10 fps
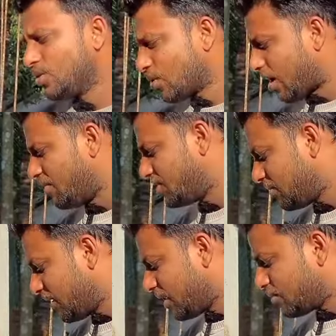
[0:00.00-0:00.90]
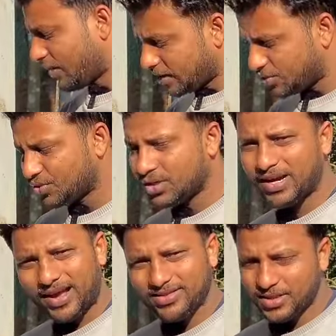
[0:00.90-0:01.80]
तो अभी से मैंने मैंने सोचा
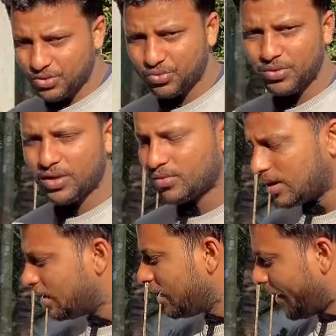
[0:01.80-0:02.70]
काल से शुरू करूँगा